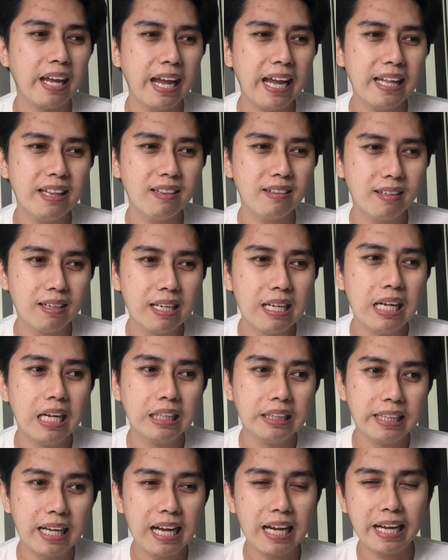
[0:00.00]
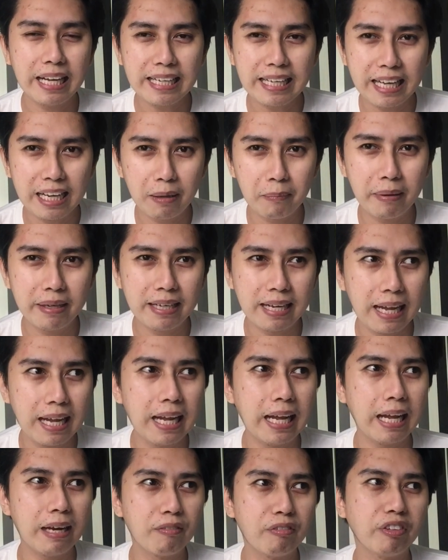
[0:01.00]
And nakakahiya naman
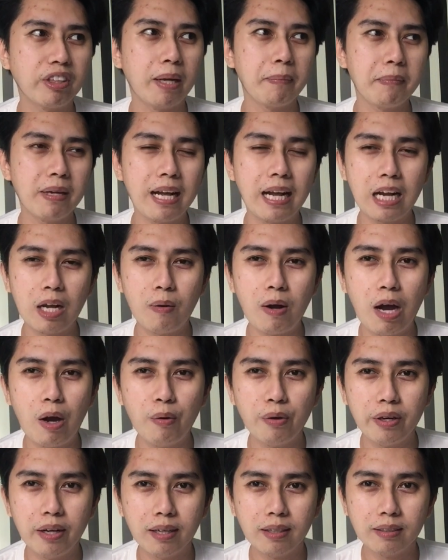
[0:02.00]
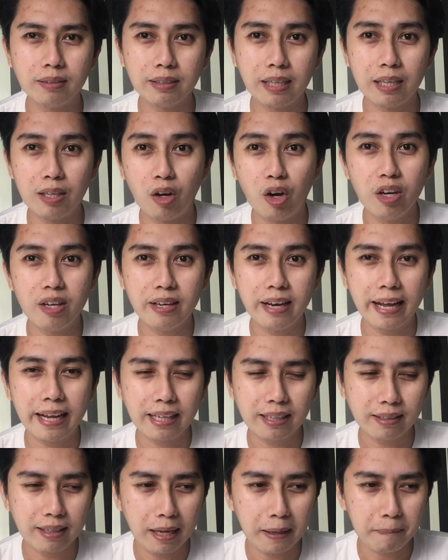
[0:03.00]
na every time nagagawa ako ng, ng
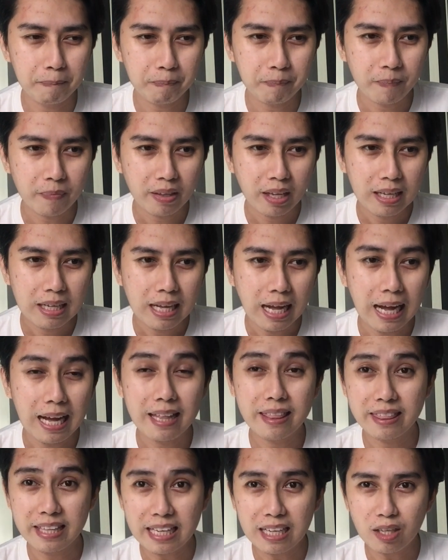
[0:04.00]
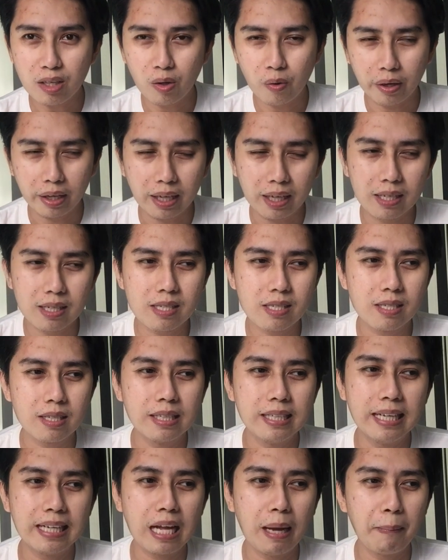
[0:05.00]
online um, uh, thing ko is,
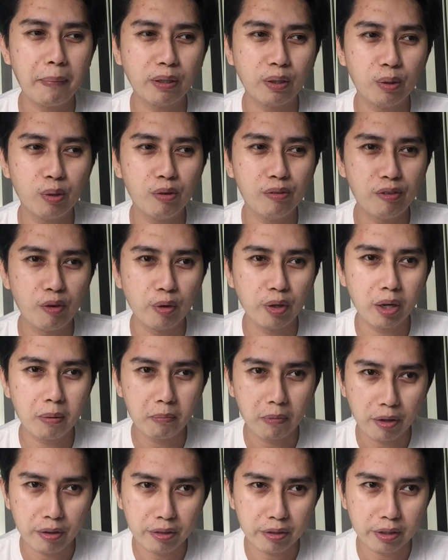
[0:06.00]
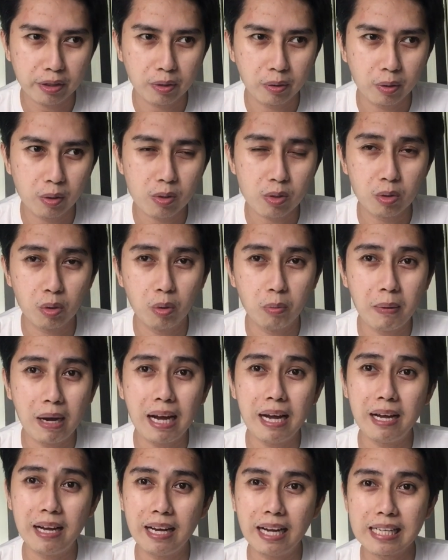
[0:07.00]
ginagamit ko yung phone ng mother ko. So,
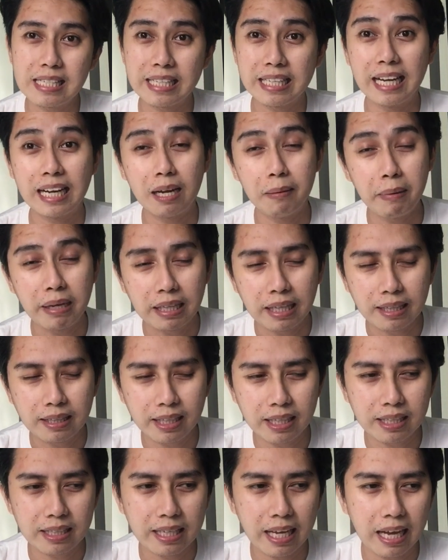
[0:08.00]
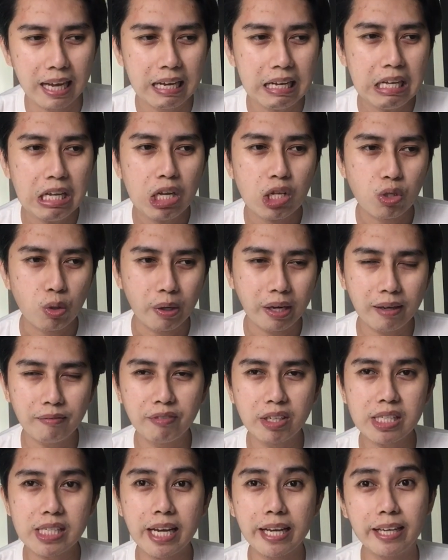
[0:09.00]
baka kasi gagamitin din niya. So, I have
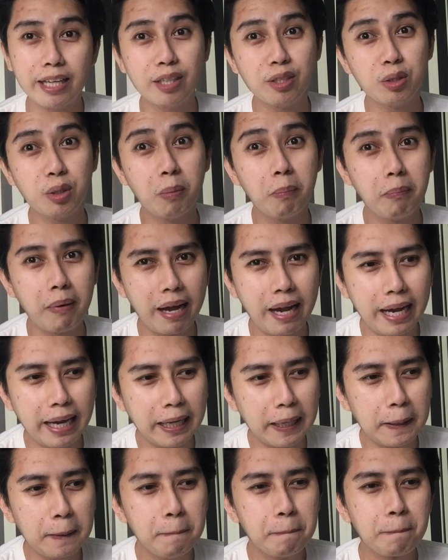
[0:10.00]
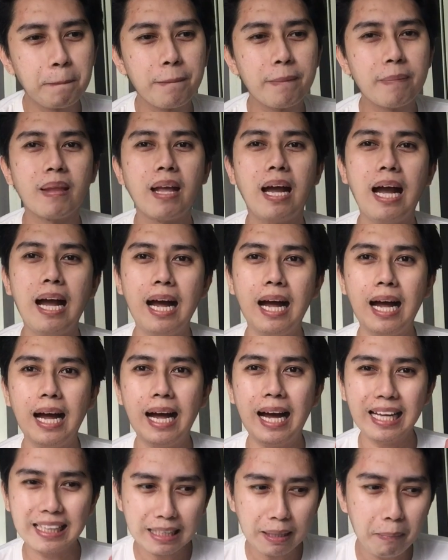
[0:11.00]
decided to buy
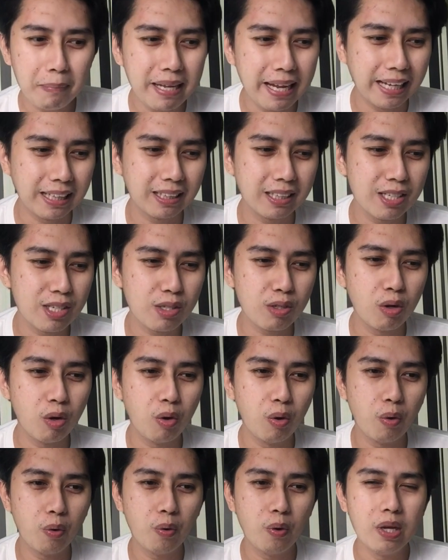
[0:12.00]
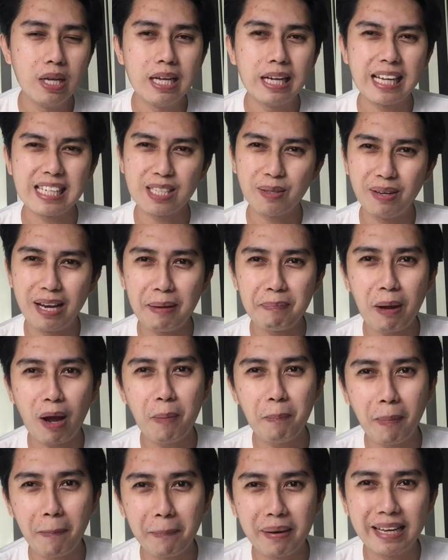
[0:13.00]
uh, a tablet. So, kasi wala pa
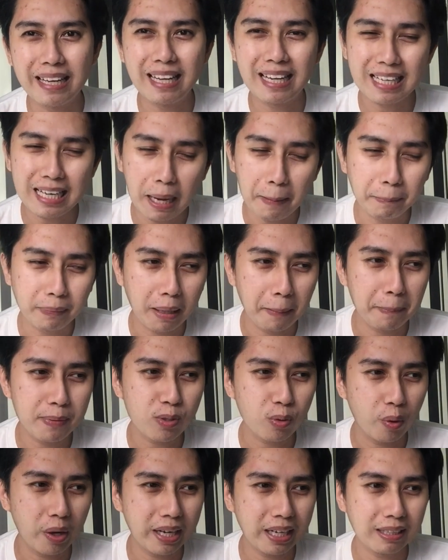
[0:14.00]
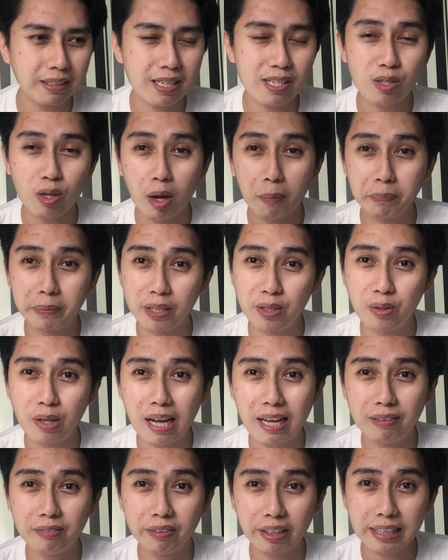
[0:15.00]
akong pambili ng laptop. So, I just opted to
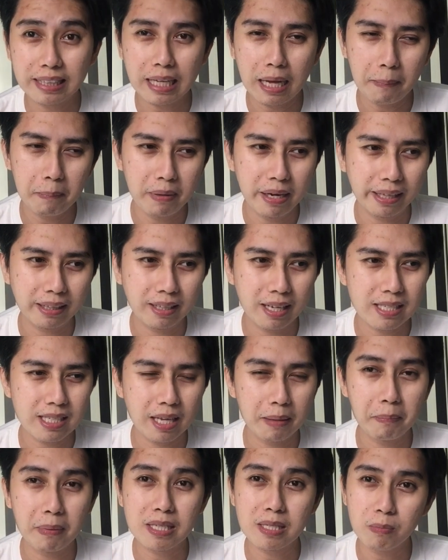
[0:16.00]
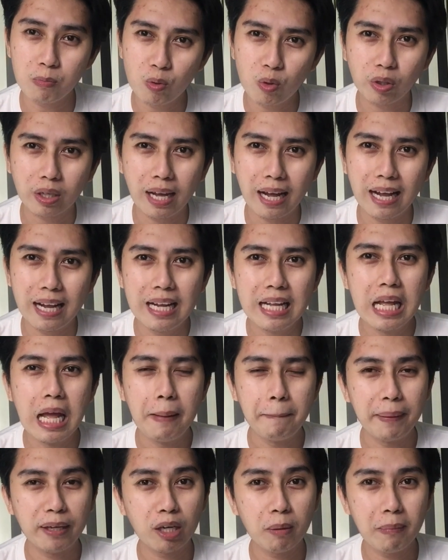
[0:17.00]
have a tablet kasi mas mura,
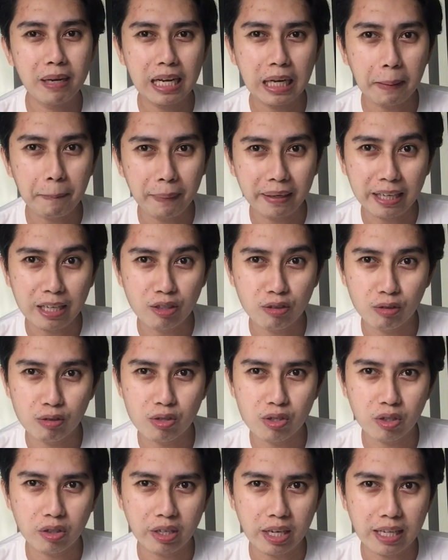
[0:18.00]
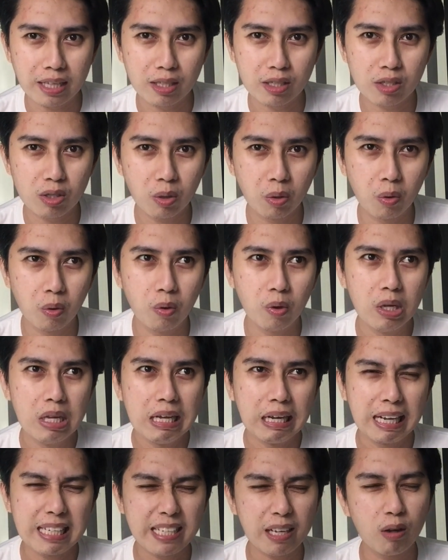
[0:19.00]
pero malaki pa rin yung screen. So,
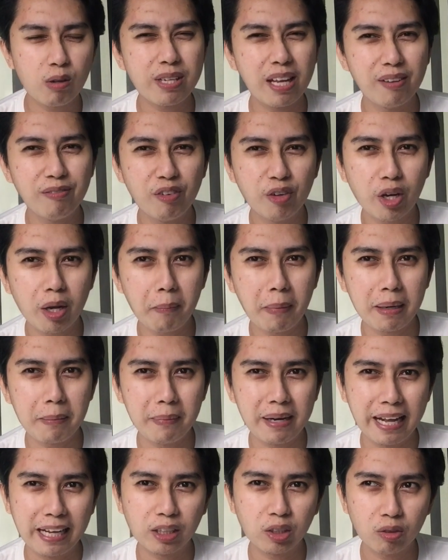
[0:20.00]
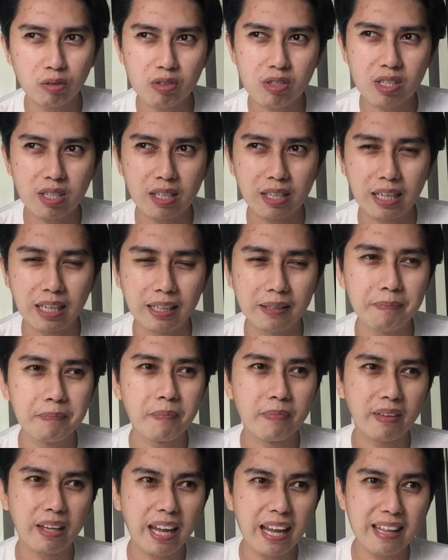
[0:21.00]
kasi kung cellphone naman, maliit yung screen
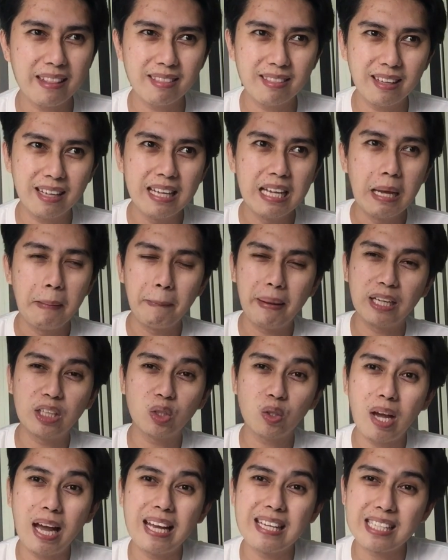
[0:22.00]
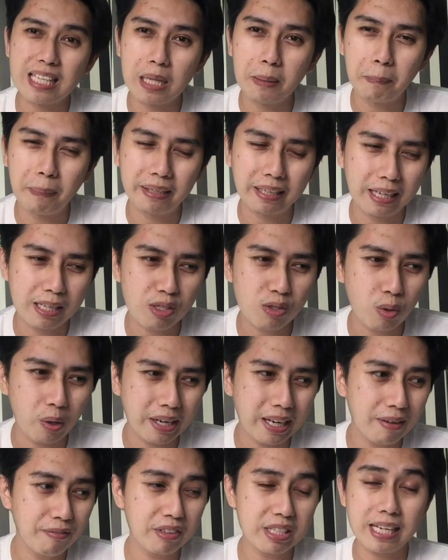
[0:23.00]
and medyo hassle pa rin. So,
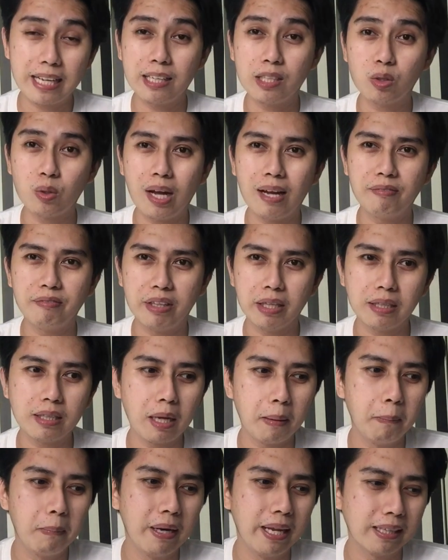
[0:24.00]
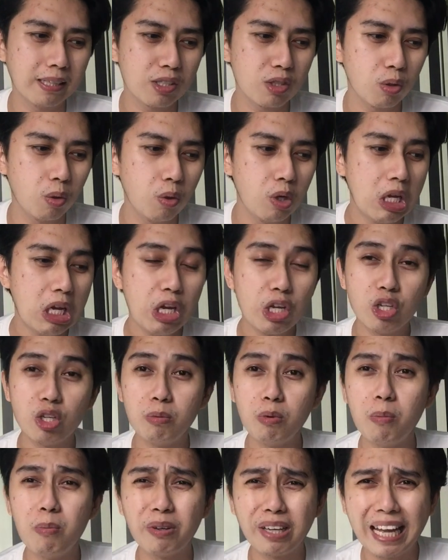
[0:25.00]
I have decided to have the tablet. So,
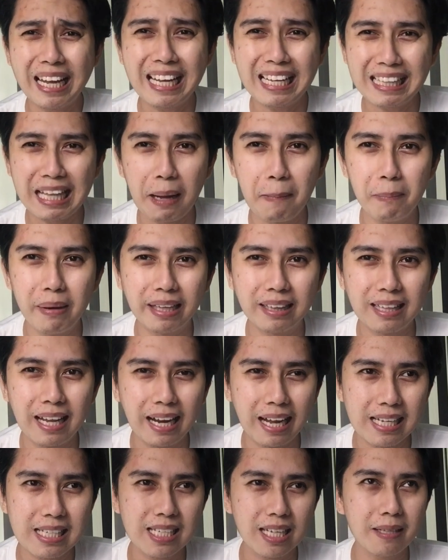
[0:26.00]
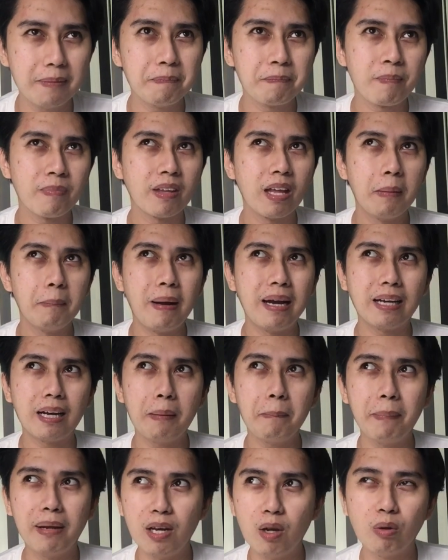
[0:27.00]
yung mumurahing tablet lang, as in,
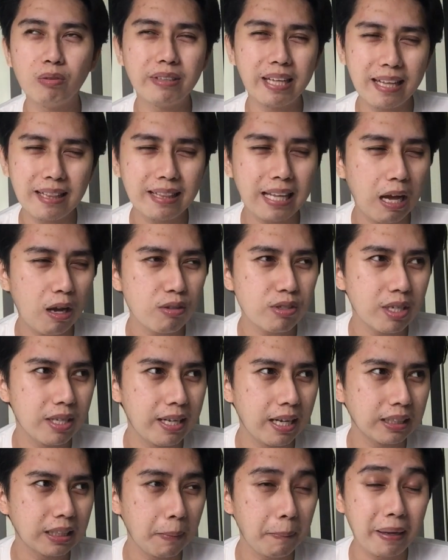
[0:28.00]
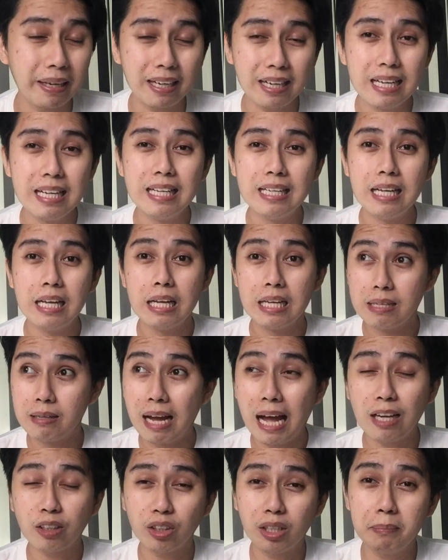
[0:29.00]
parang below 10,000 lang siya. Parang
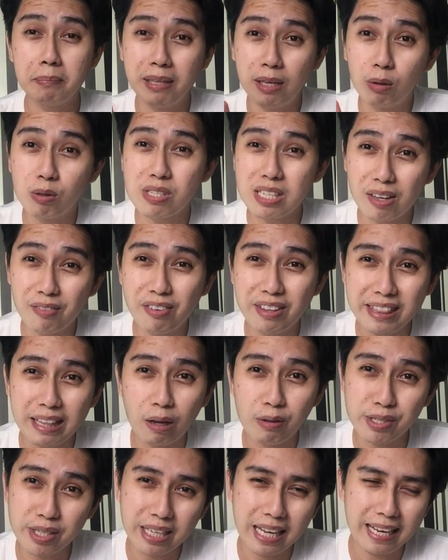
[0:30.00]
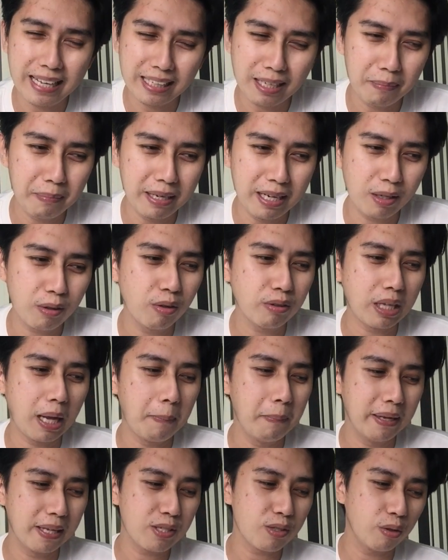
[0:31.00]
Actually, below 7,000 nga lang nabili kong
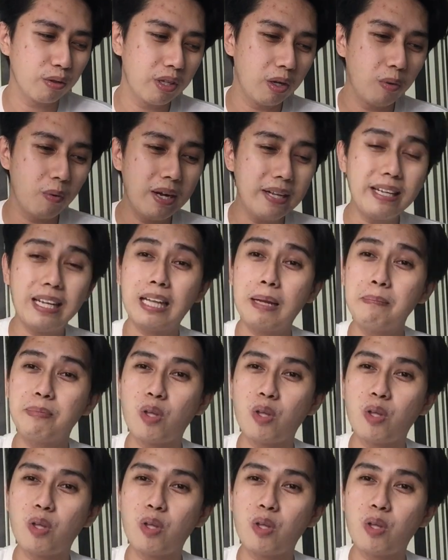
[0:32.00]
tablet. So, the one that